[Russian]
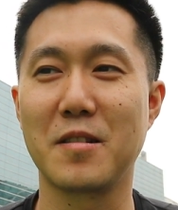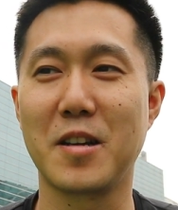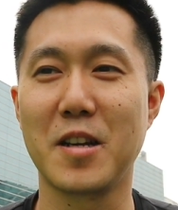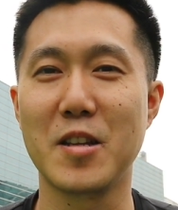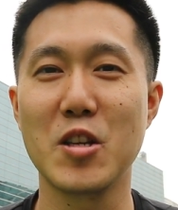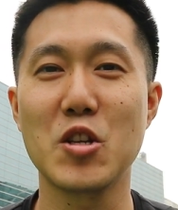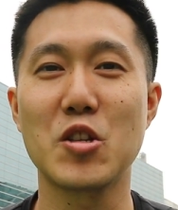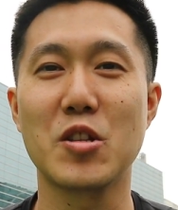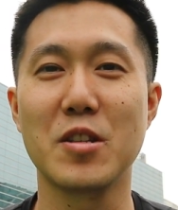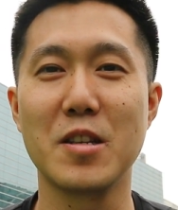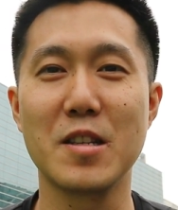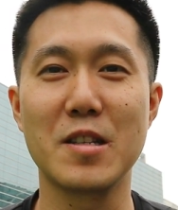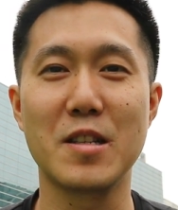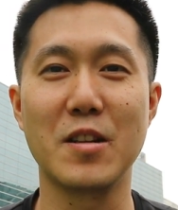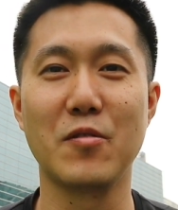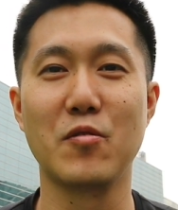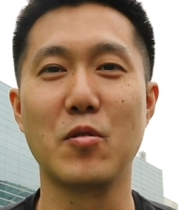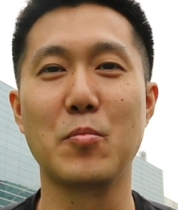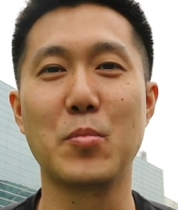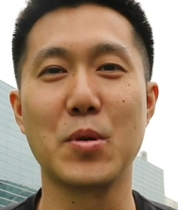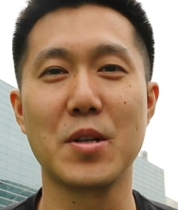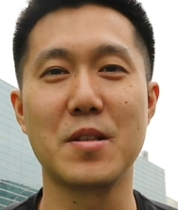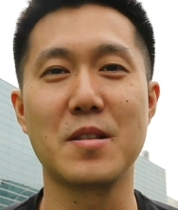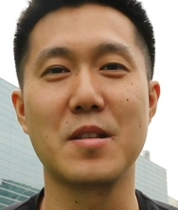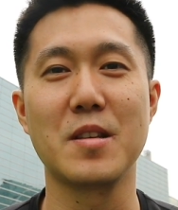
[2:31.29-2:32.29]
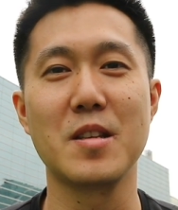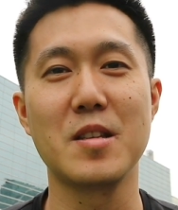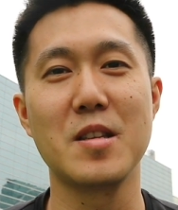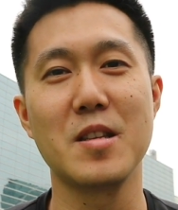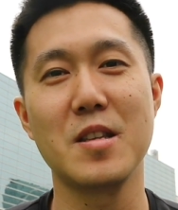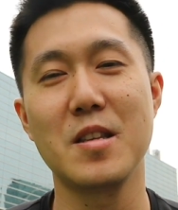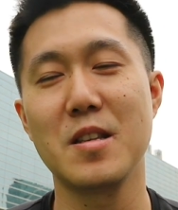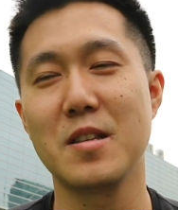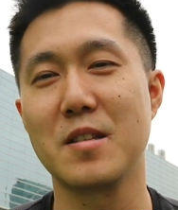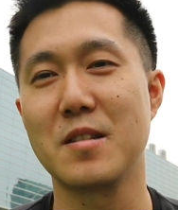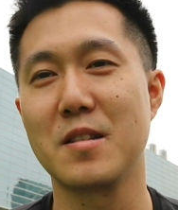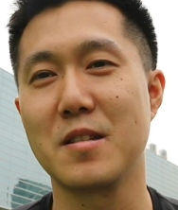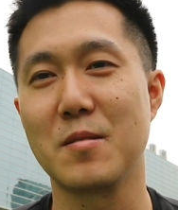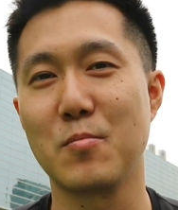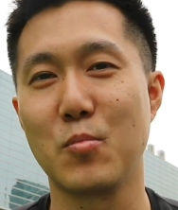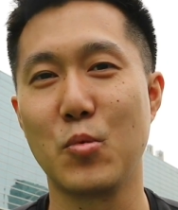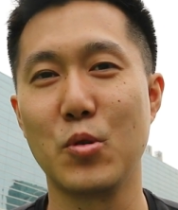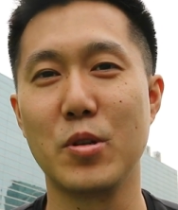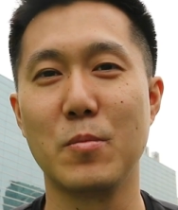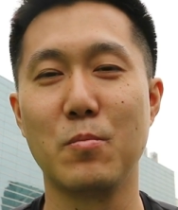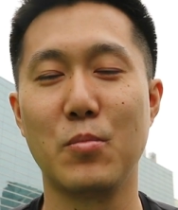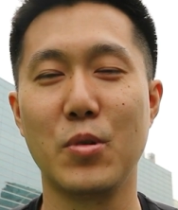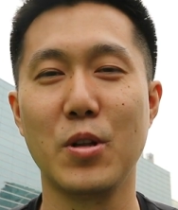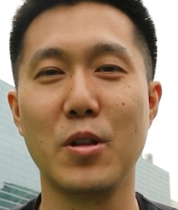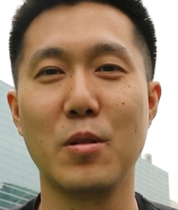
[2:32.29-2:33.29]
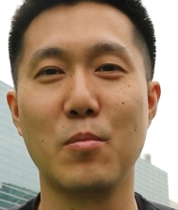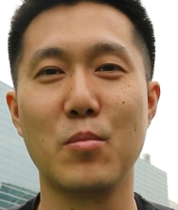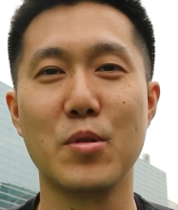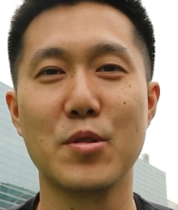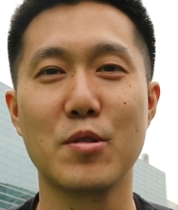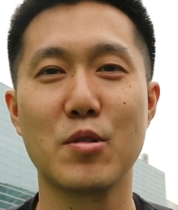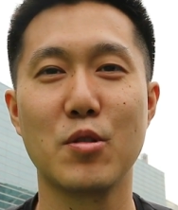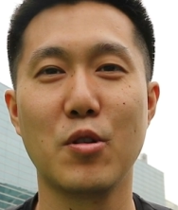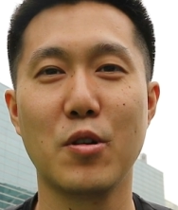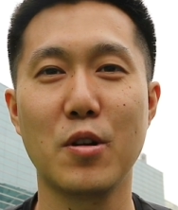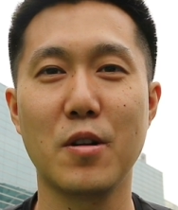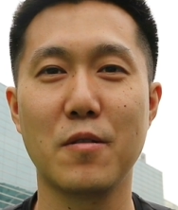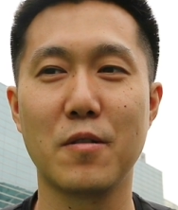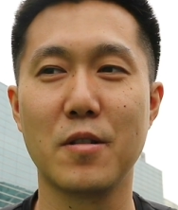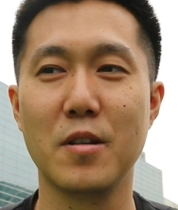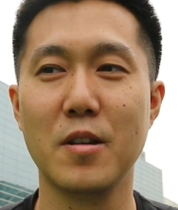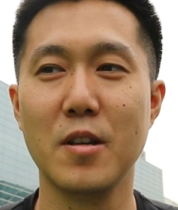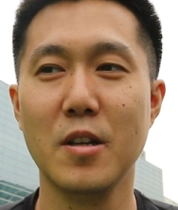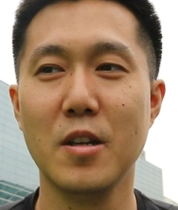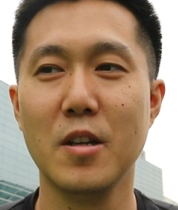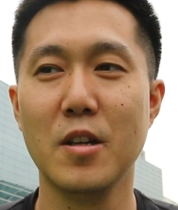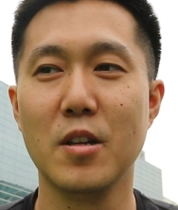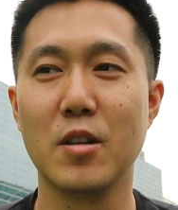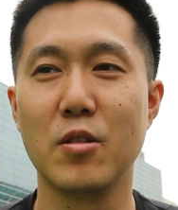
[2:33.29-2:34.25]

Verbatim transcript: Конечно, если вы присоединитесь, было бы здорово,